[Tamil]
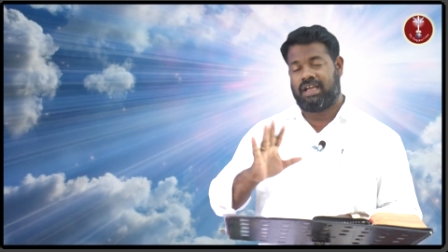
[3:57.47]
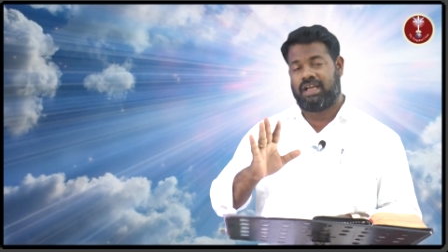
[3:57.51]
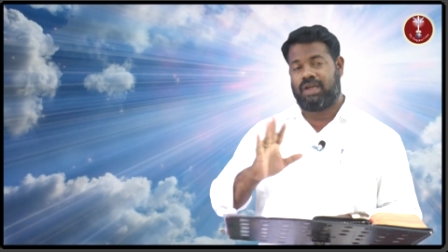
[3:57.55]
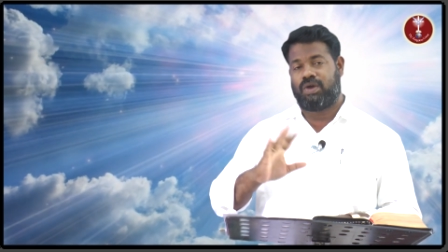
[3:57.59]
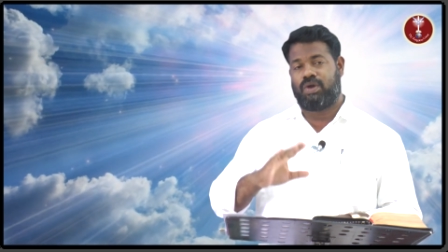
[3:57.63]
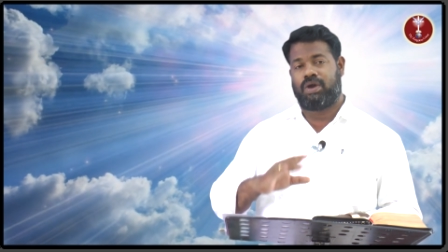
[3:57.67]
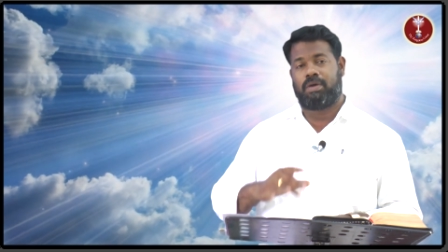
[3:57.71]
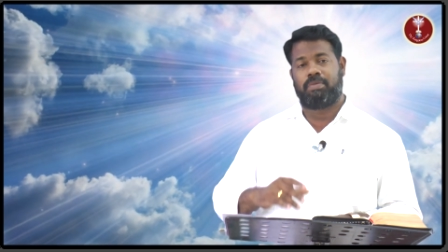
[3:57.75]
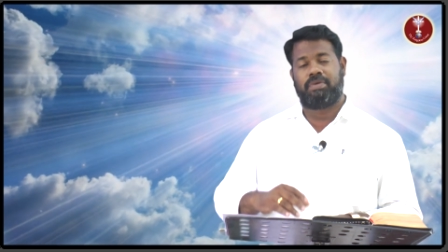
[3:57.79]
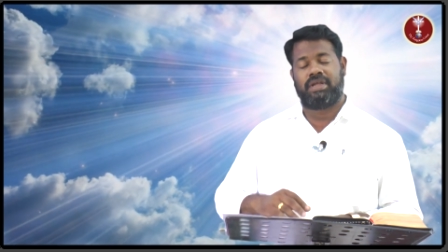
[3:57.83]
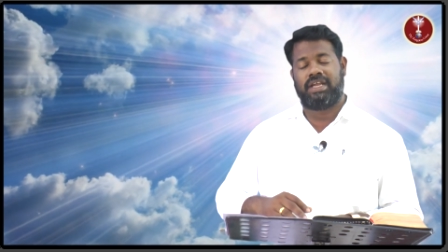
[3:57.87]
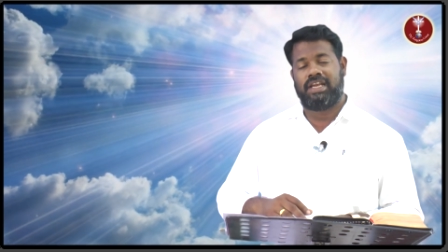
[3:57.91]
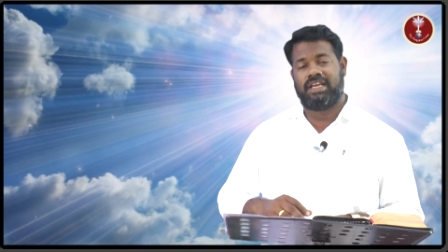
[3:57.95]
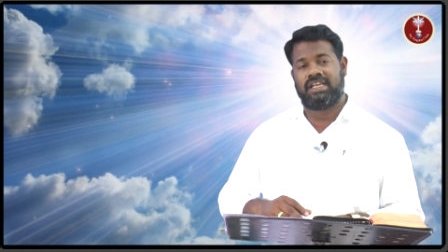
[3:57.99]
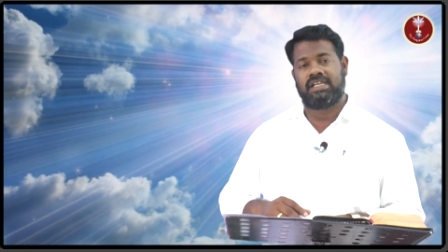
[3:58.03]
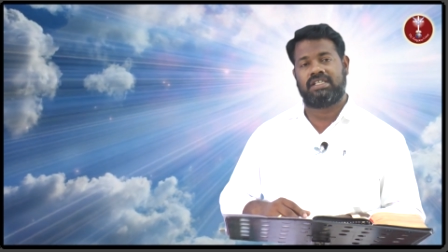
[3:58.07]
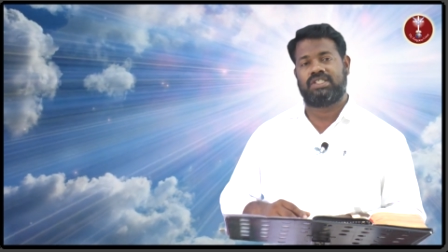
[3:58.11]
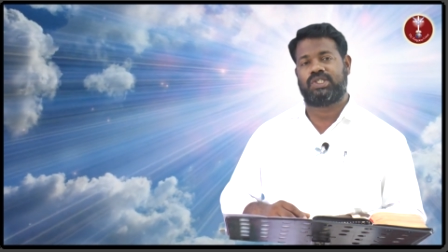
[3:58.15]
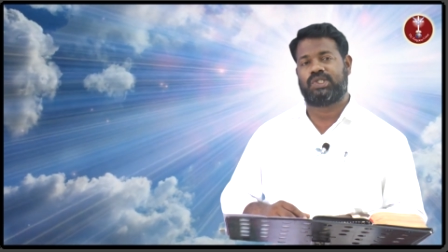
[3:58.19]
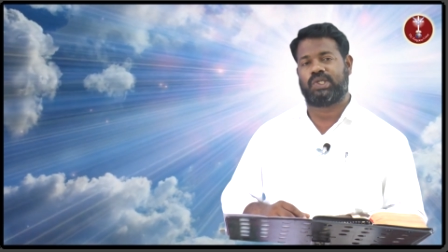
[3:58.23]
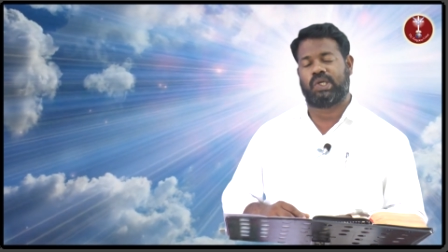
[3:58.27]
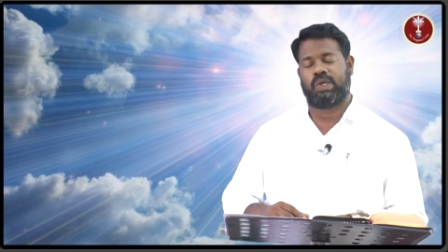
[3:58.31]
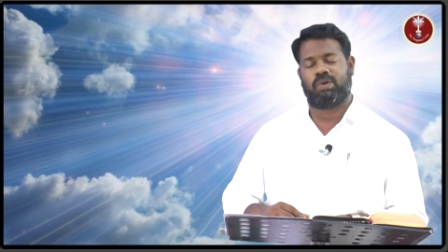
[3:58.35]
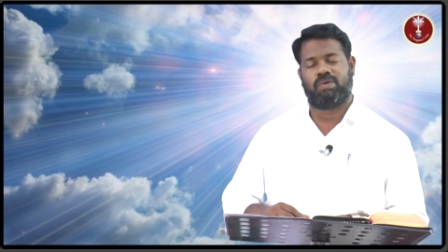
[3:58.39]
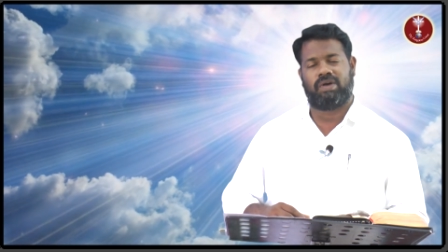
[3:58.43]
அவங்க அப்படி
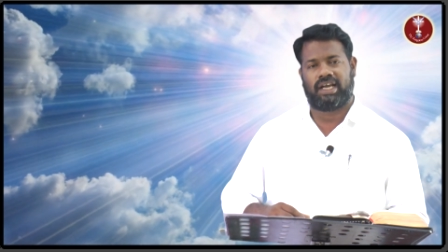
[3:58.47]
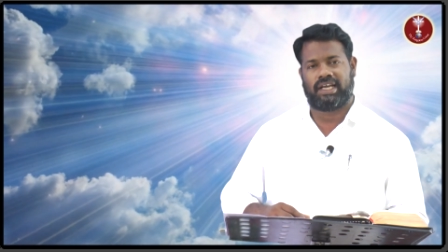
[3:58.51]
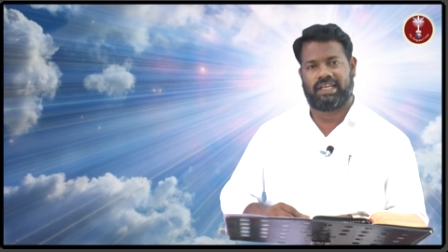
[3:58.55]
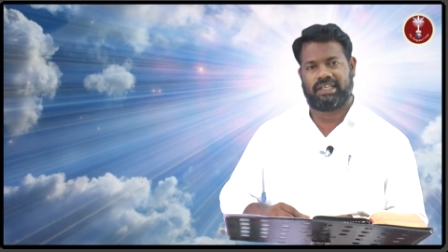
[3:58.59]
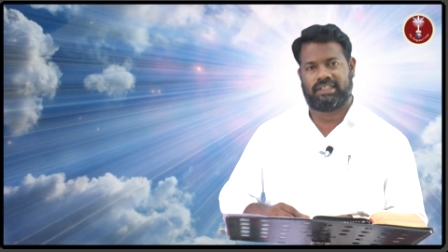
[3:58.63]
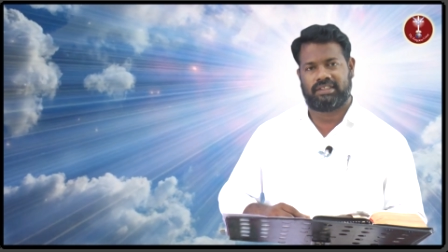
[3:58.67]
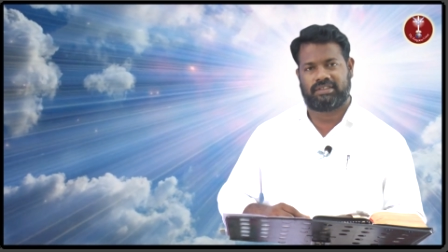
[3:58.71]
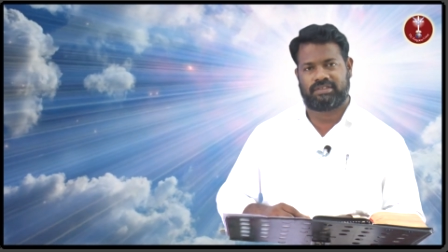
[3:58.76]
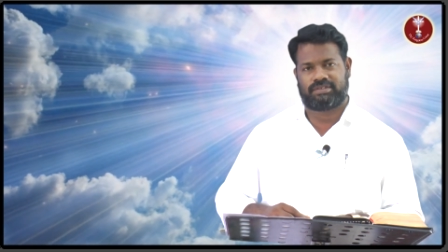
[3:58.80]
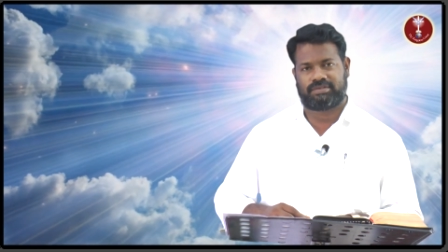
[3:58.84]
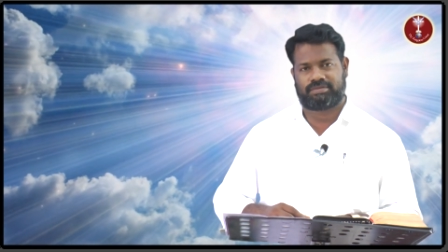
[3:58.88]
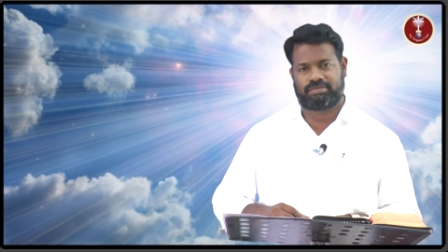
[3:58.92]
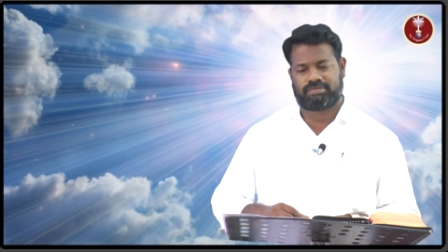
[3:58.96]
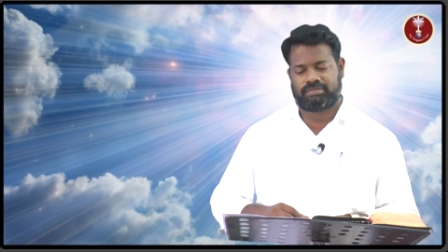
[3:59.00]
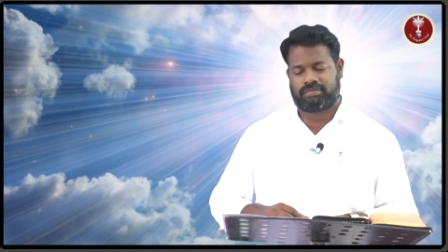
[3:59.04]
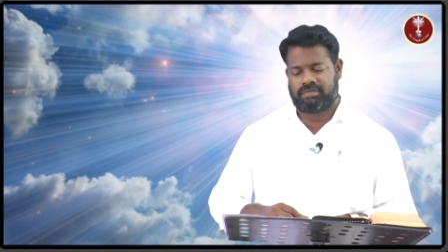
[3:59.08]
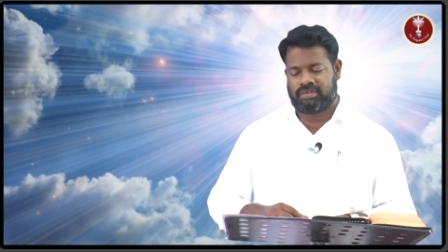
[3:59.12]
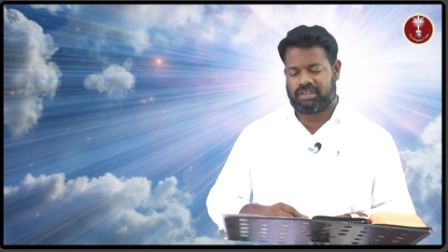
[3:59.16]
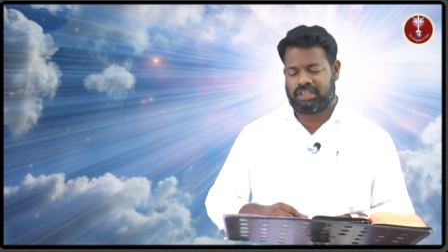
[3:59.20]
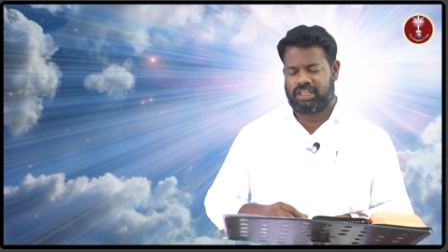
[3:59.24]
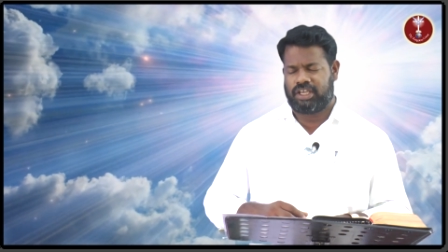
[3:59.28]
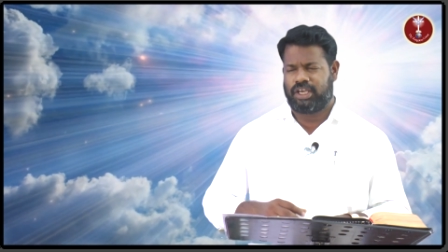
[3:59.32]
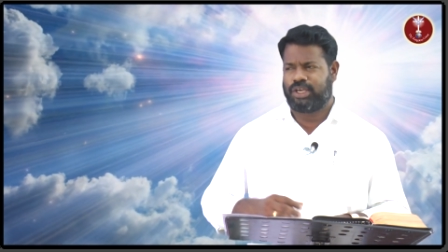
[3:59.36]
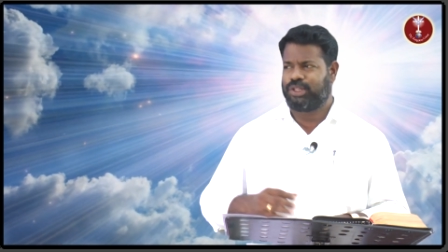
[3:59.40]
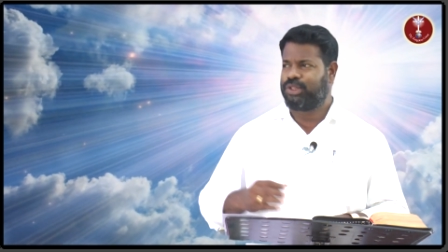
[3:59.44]
இல்லைன்னு சொல்லுவாங்க
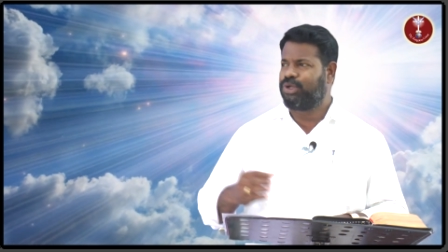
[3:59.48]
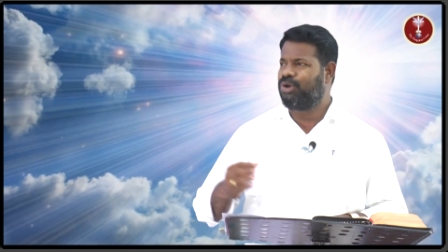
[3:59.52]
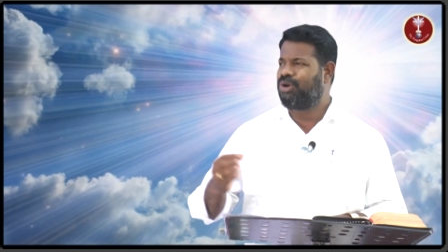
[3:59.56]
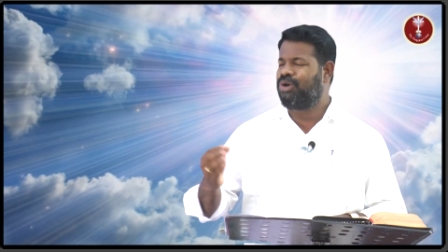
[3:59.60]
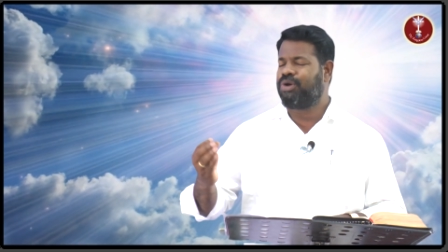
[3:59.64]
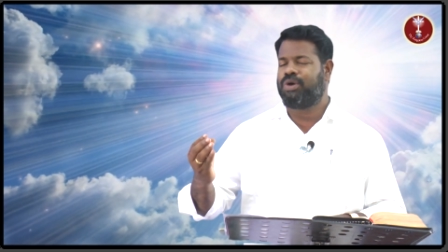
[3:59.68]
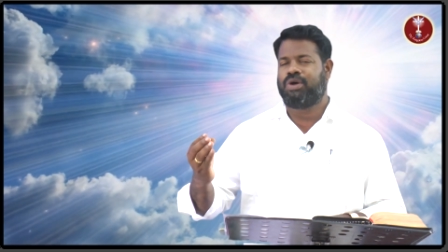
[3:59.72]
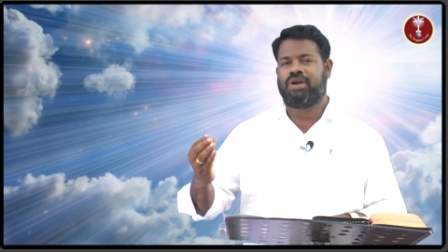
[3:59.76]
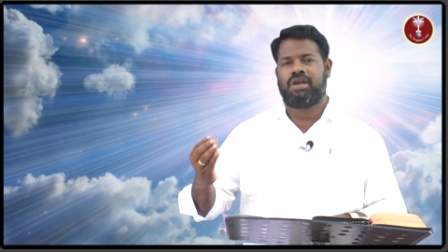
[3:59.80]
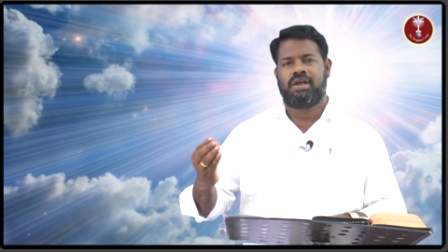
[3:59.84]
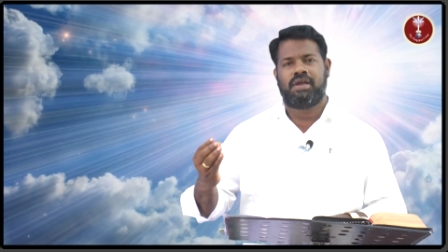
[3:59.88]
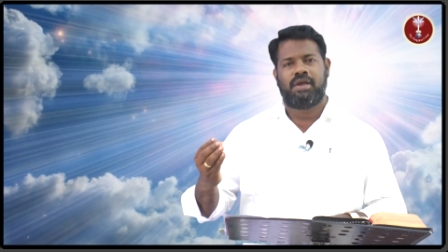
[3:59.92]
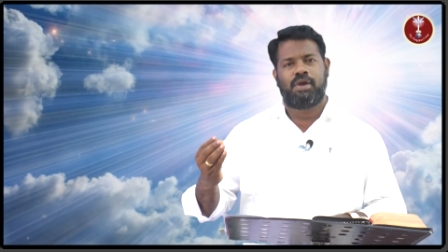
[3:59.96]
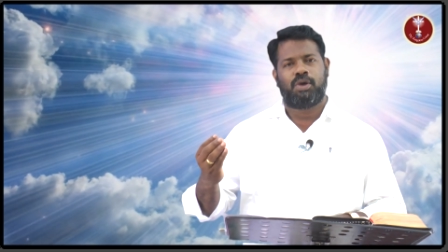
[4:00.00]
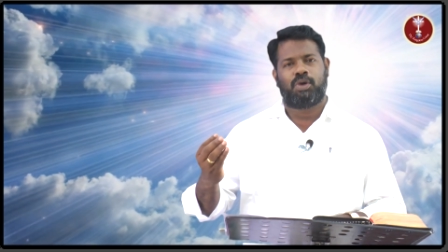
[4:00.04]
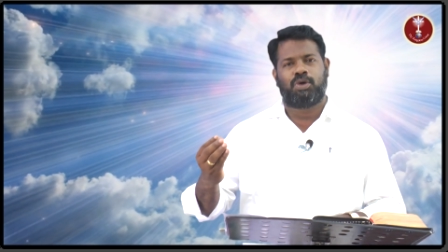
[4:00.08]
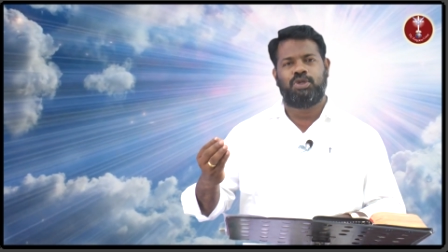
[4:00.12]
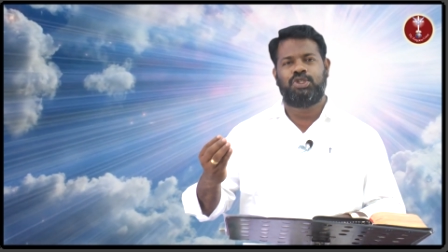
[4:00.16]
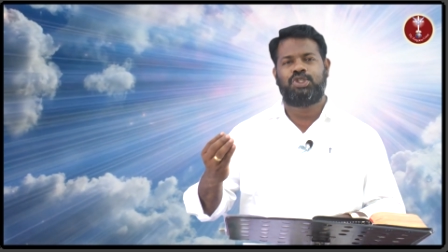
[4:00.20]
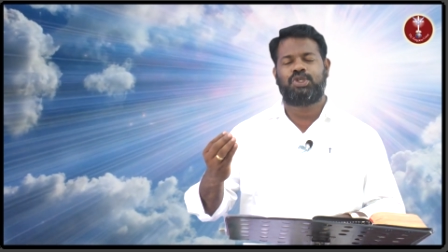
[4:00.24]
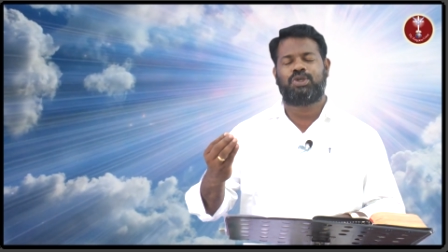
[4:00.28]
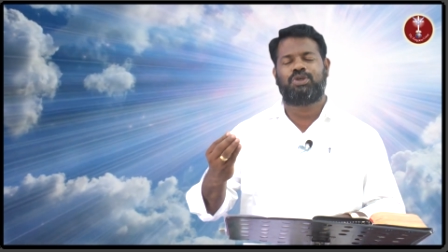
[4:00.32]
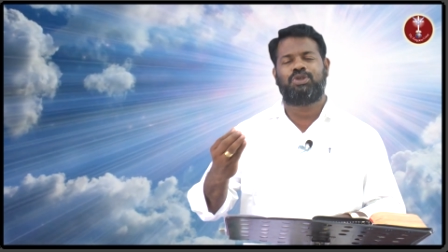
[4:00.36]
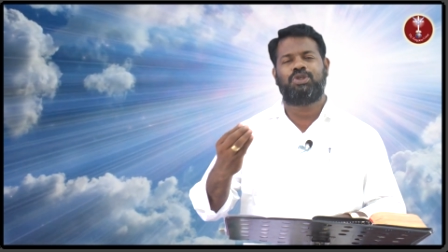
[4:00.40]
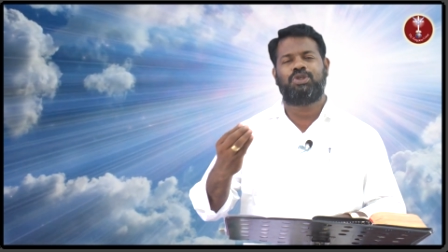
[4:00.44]
ஏதோ கொஞ்சம்